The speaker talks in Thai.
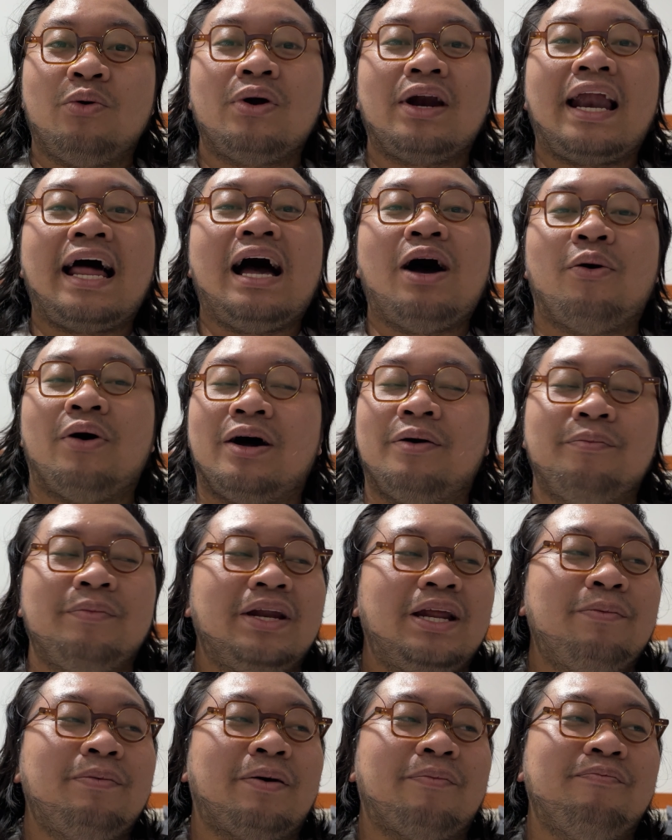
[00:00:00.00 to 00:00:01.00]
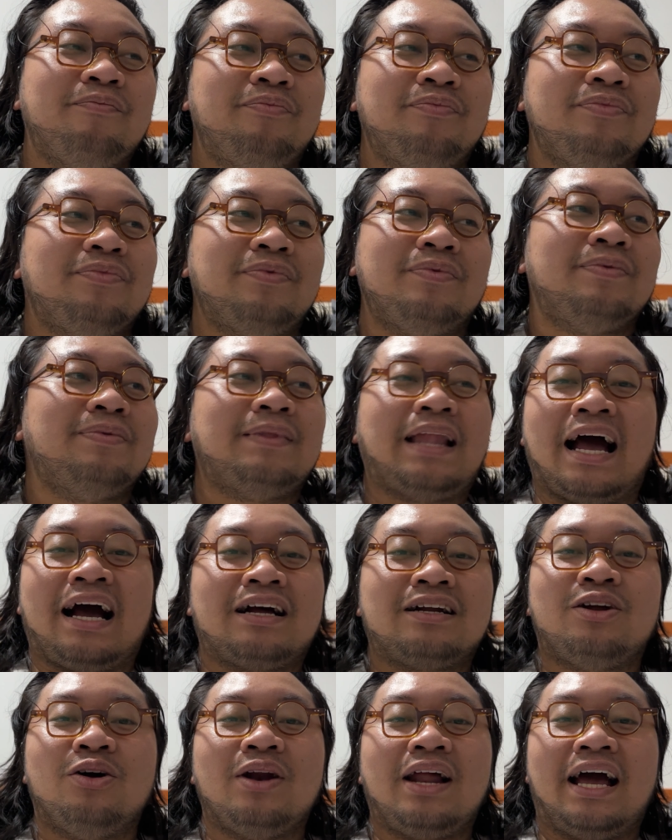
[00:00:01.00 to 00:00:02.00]
คร่าวๆอะไม่ได้แบบหนัก
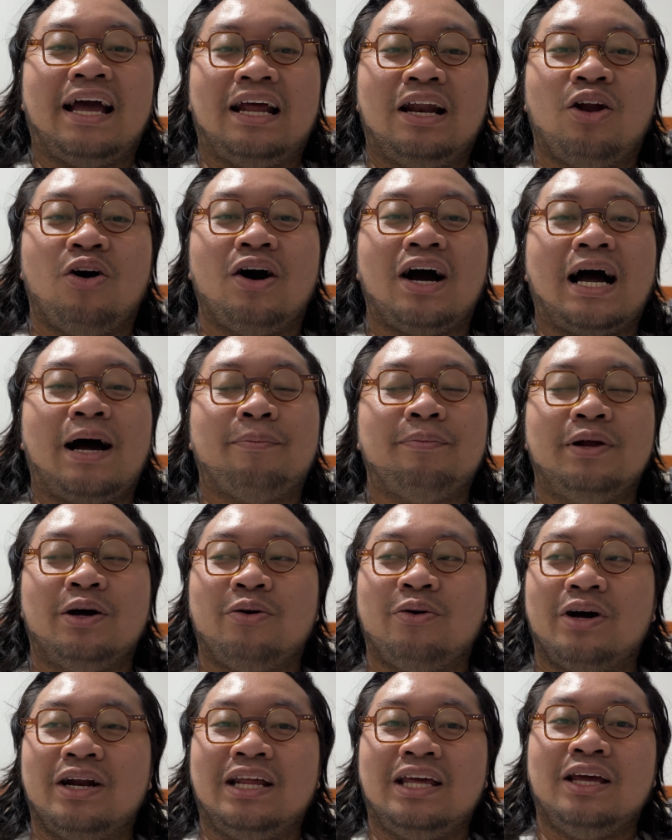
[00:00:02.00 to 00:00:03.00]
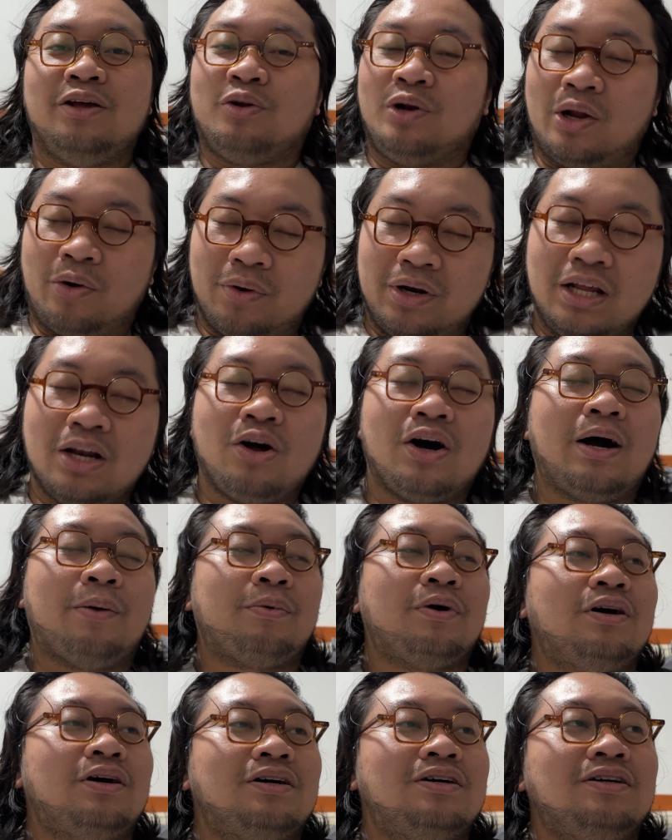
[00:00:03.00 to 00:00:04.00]
เท่าไหร่ลองขับเท่าอันนี้แล้ววันนี้ลองขับ
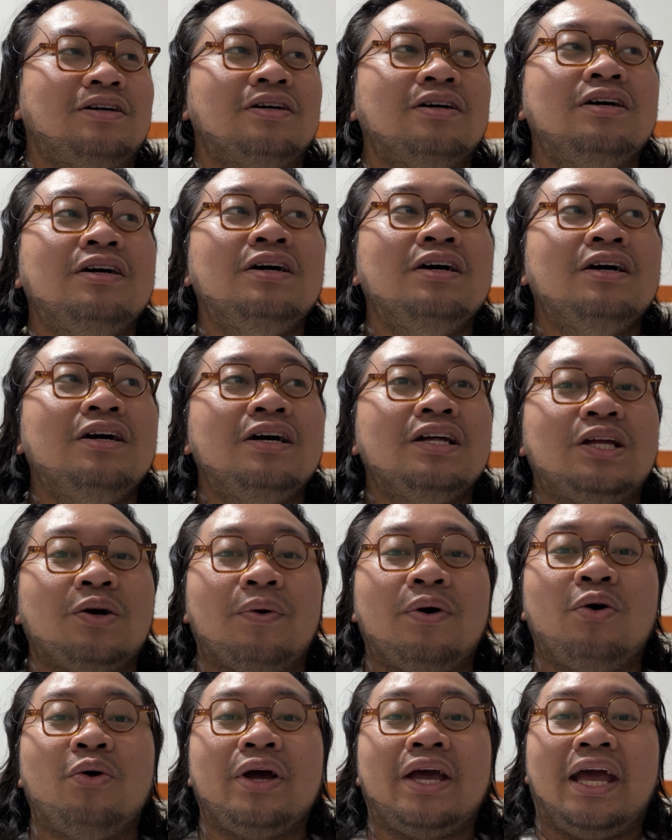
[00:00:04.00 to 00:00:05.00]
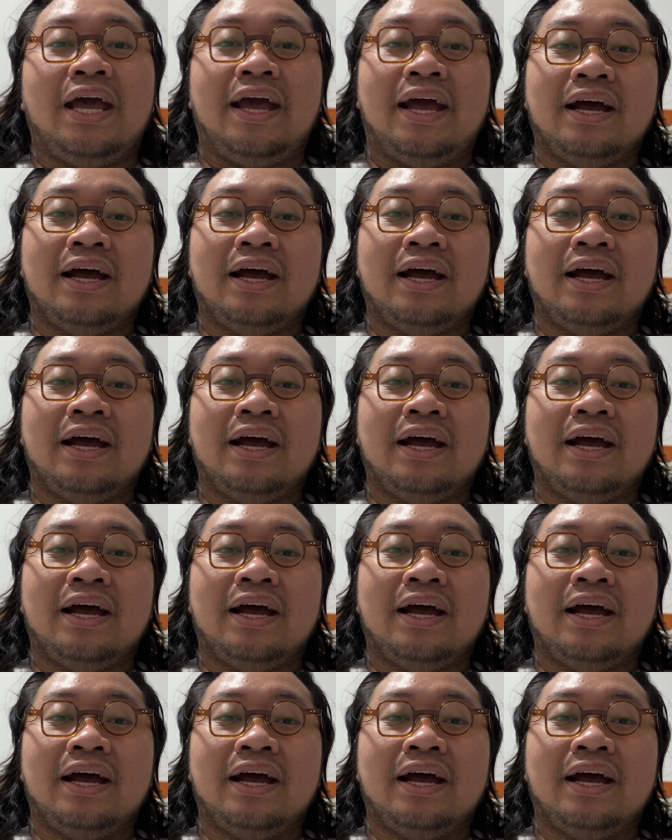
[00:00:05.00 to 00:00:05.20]
ก็คือถือว่าโอเค